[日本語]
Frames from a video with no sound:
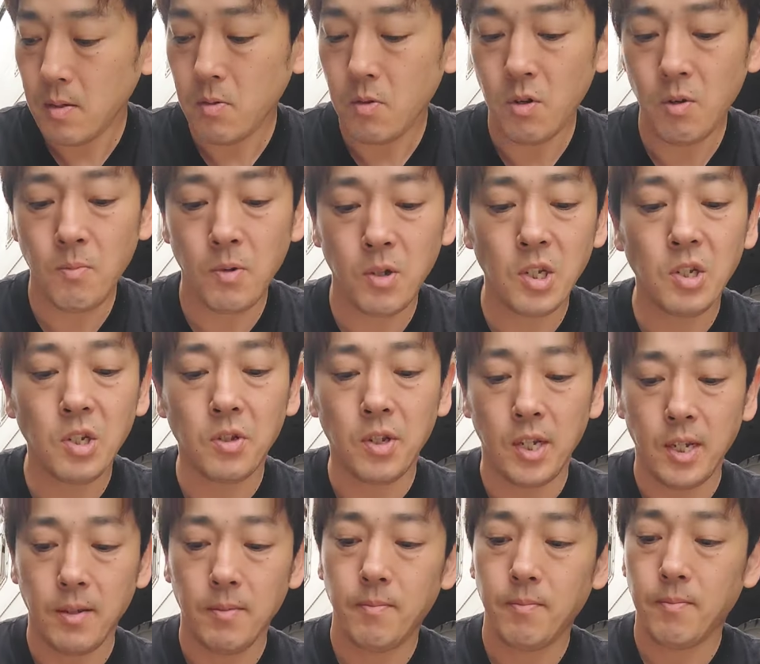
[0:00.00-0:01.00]
これも一緒
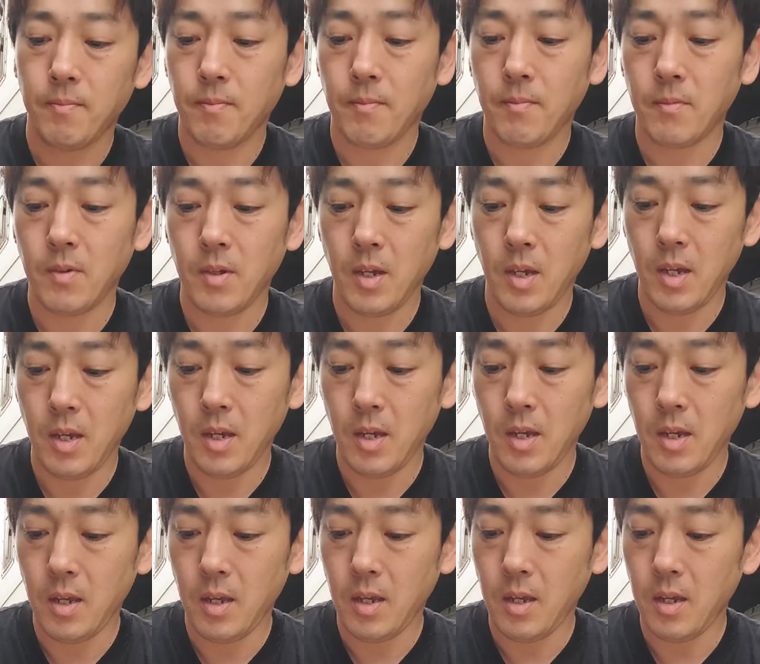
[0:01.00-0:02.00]
に、
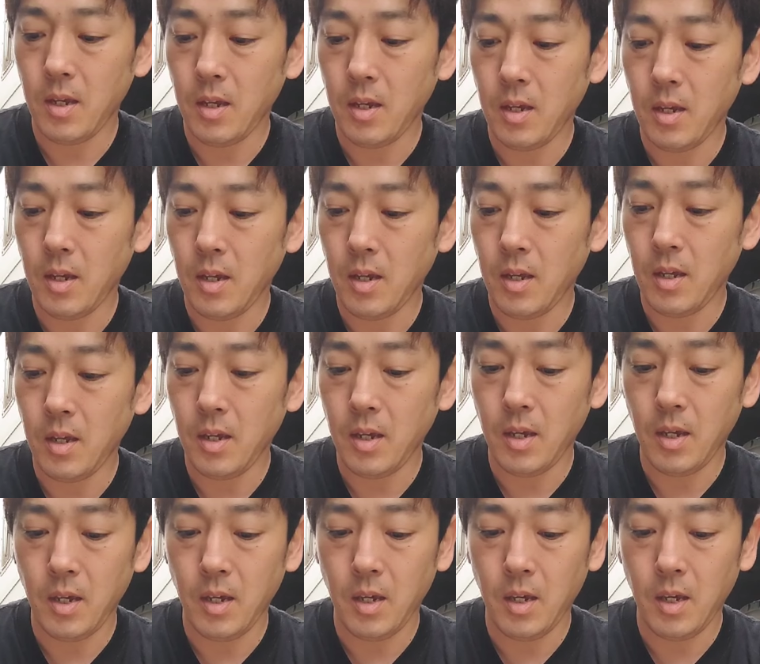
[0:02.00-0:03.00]

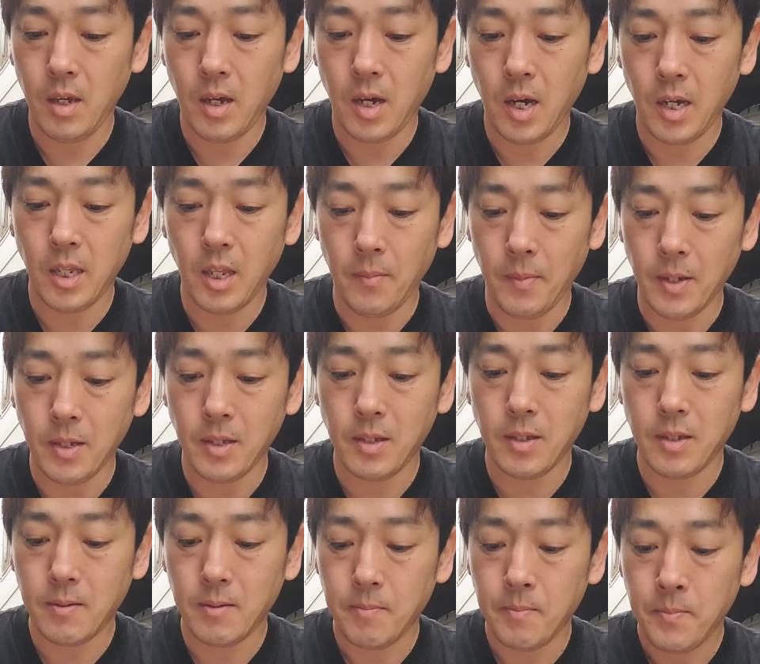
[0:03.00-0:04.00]
えー、入ってま
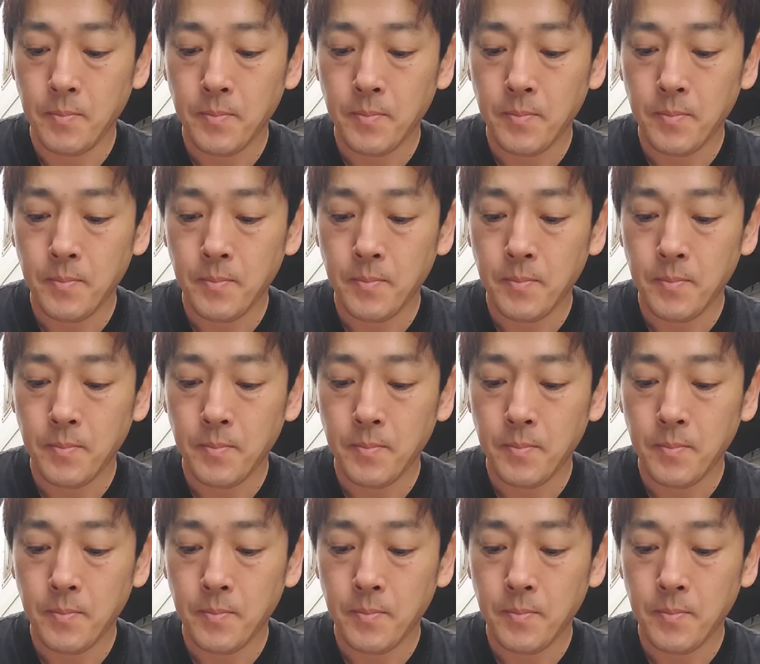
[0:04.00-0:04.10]
す。